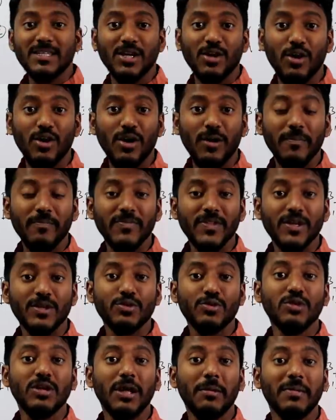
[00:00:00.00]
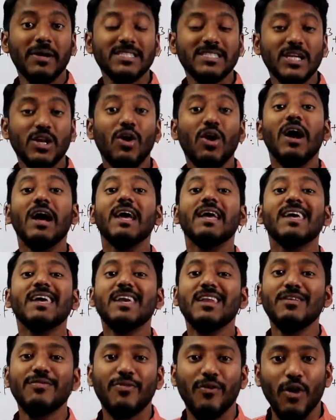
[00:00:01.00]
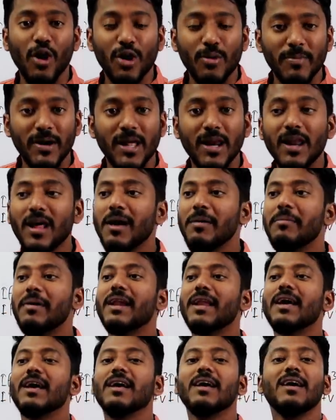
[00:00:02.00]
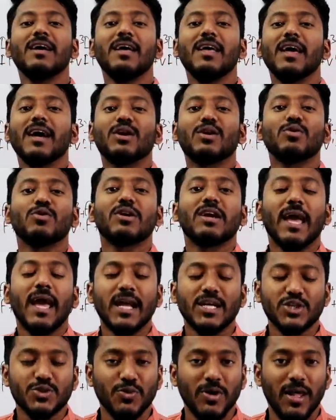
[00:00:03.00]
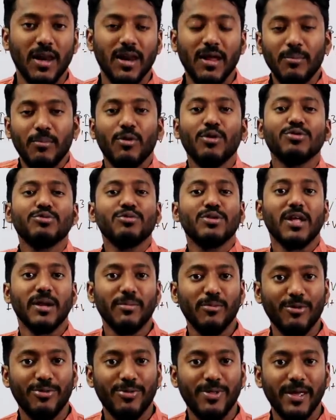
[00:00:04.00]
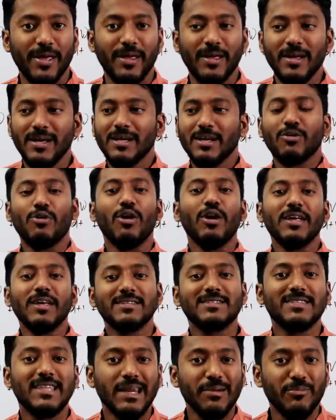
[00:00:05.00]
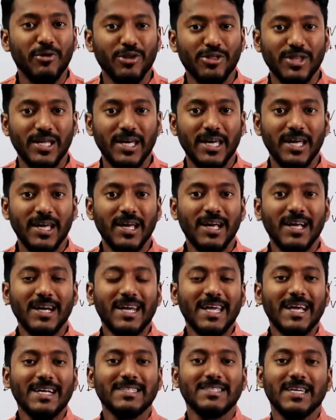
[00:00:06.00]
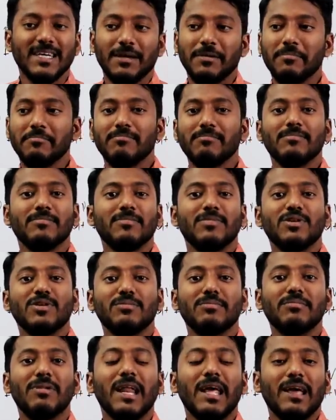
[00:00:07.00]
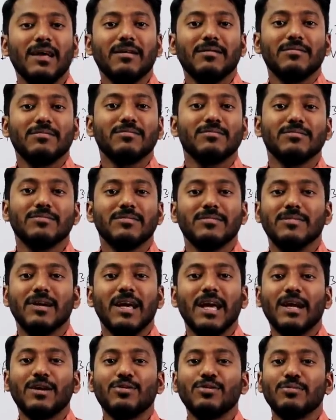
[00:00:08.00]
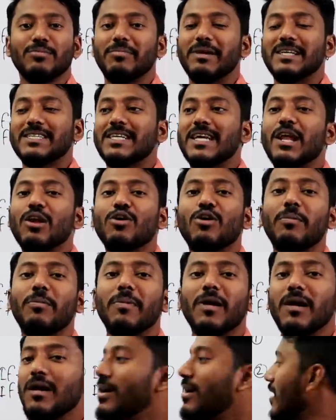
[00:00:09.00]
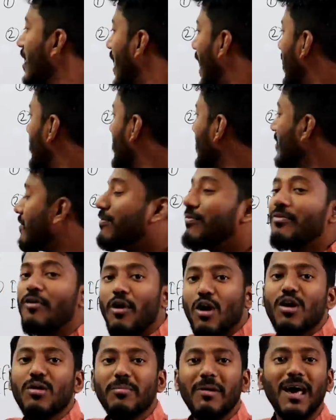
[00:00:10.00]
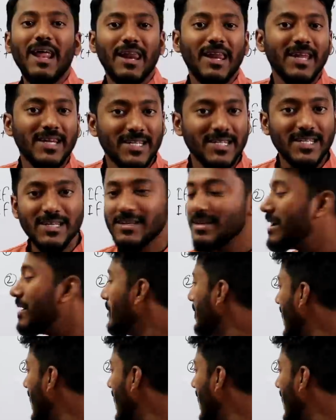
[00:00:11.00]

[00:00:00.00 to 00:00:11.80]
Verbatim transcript: কি ছিল দুই নম্বর ছিল ইনফর্মাল মানে একটু ক্যাজুয়াল বন্ধুদের মধ্যে কলিগসদের মধ্যে ঠিক আছে মানে একটু মানে সেরকম আমি ফর্মালিটি